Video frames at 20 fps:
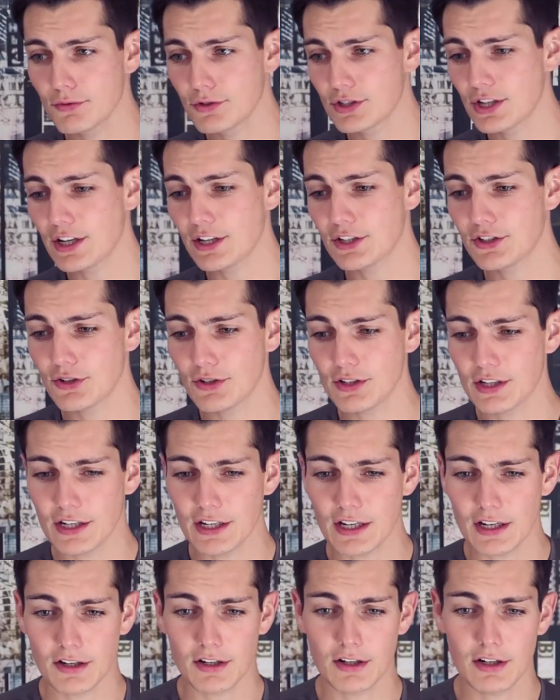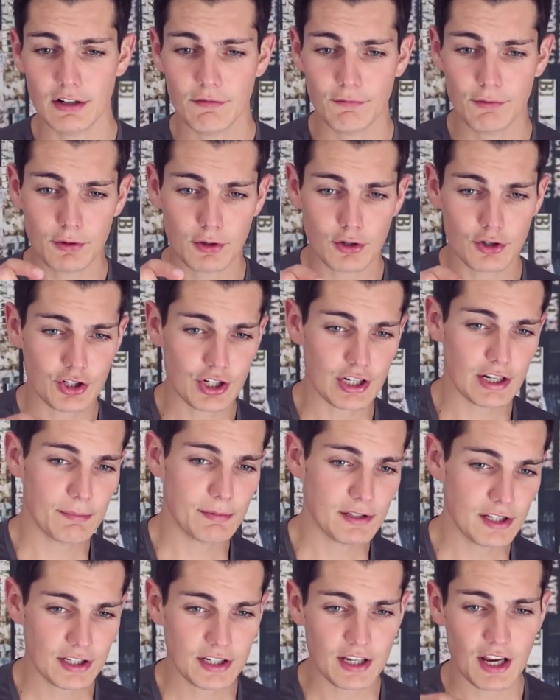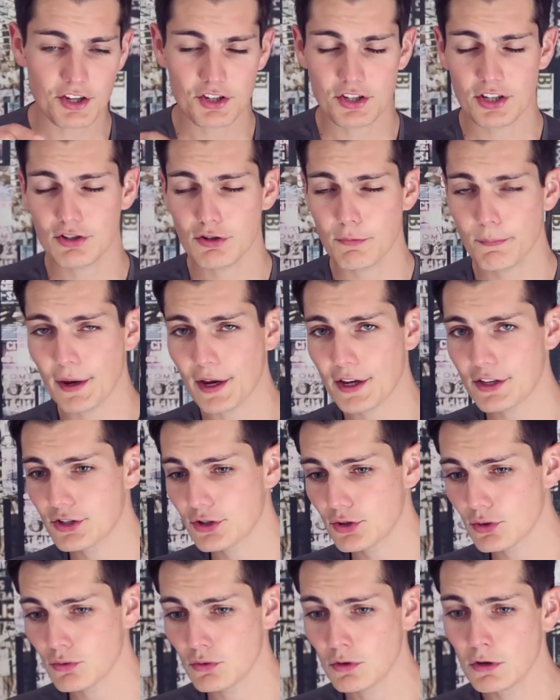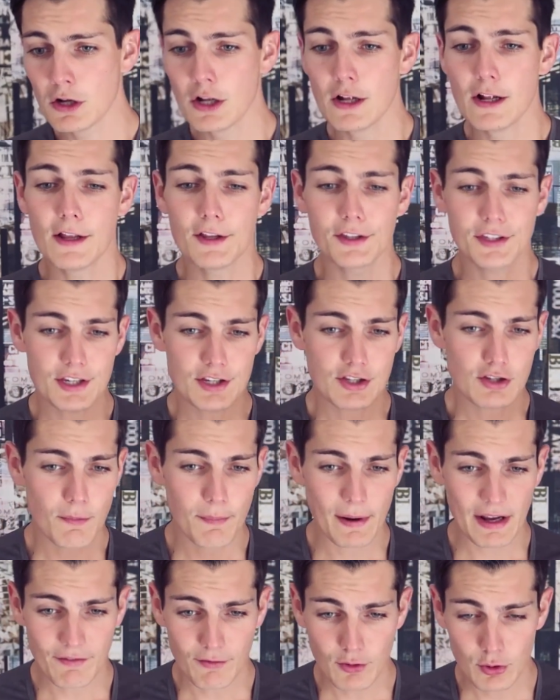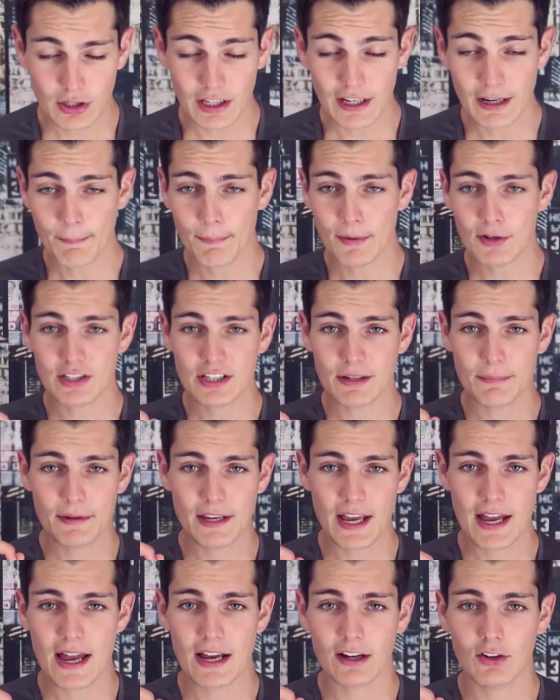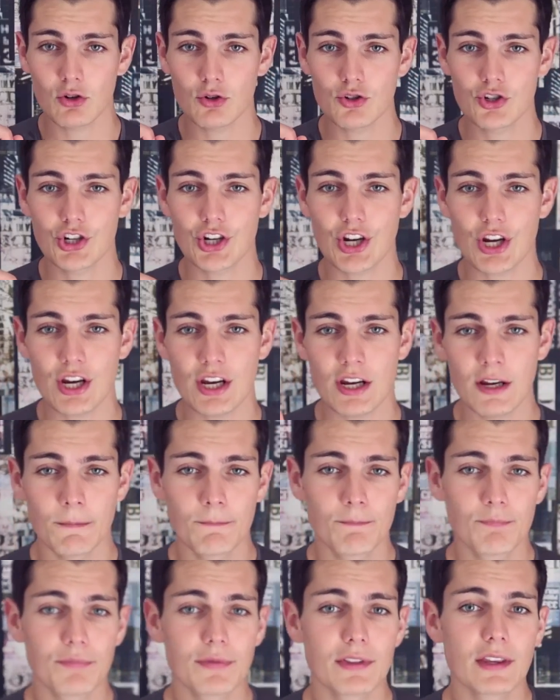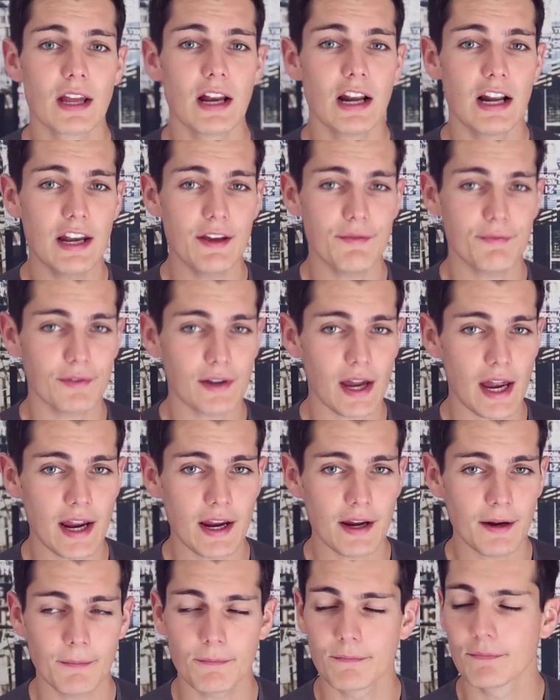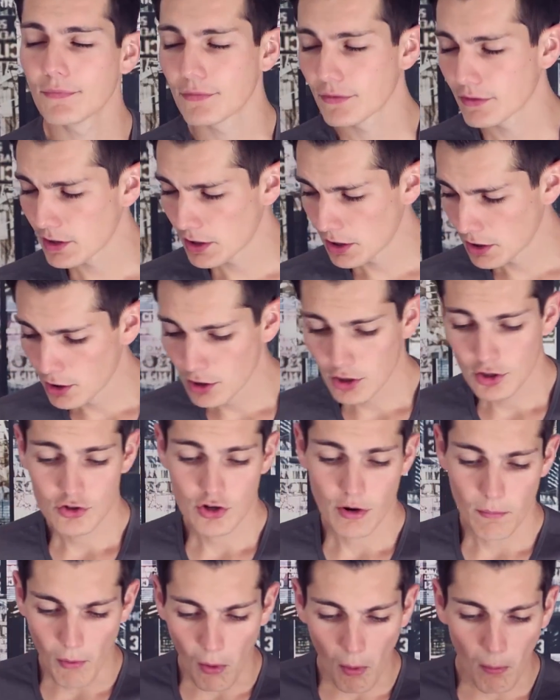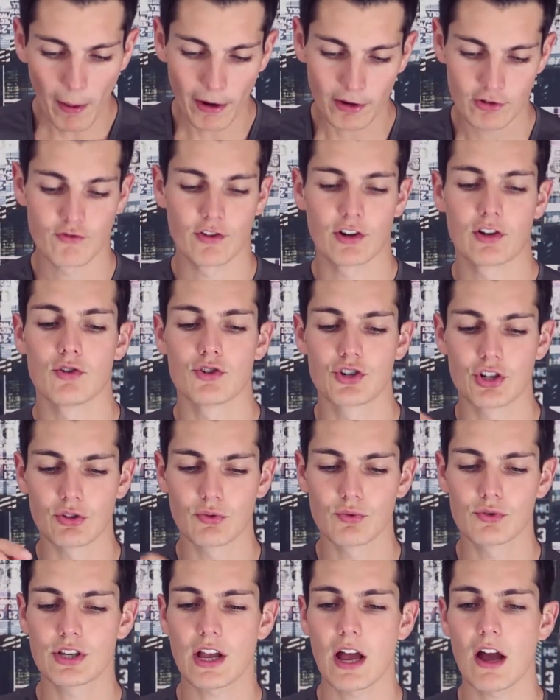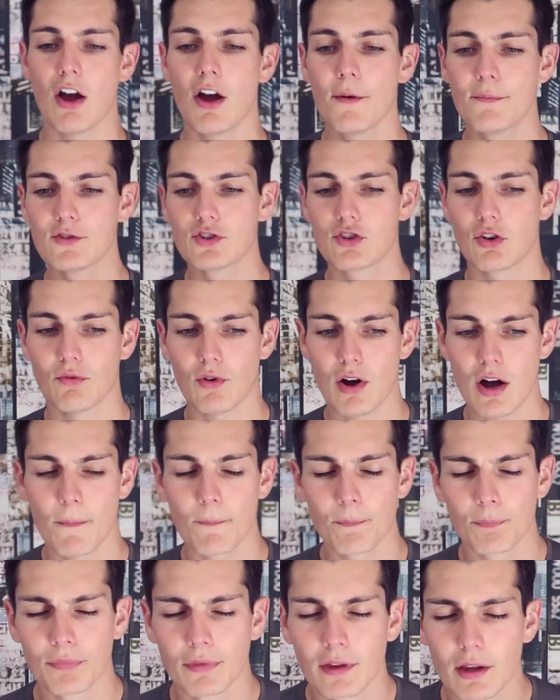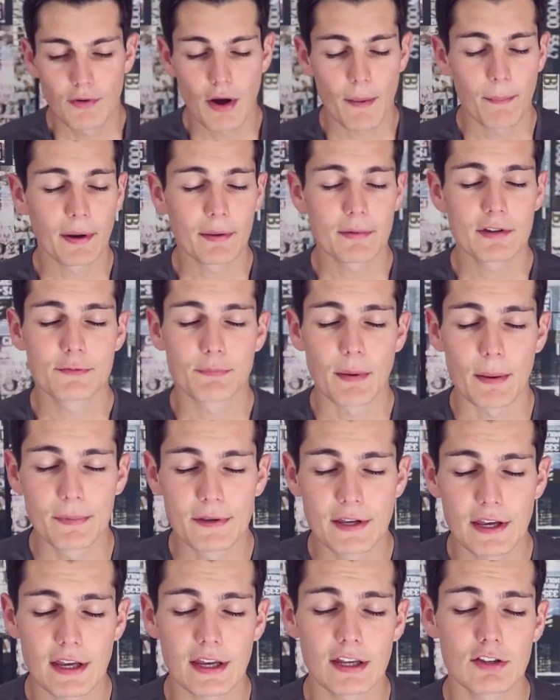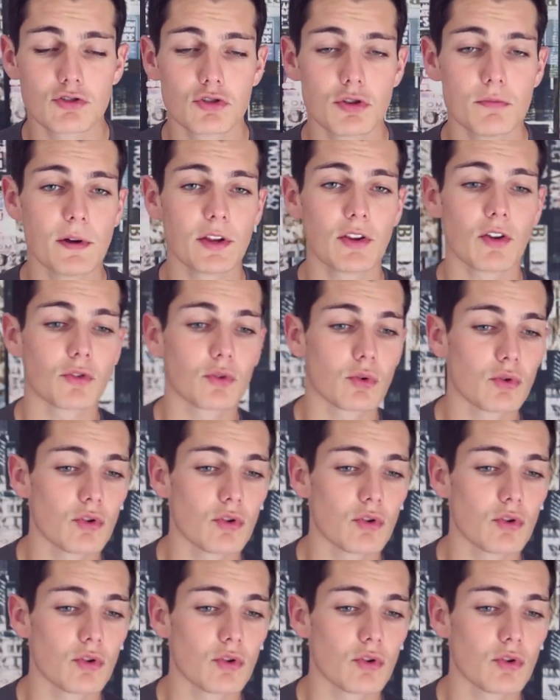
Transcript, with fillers: vous sélectionnez, vous cochez les petites cases des opérations qui ne sont pas les vôtres et pensez bien à cocher les frais. Je fais, bon, bah je vais cocher tout ça, hop, j'envoie faut imprimer ce papier, tu le mets dans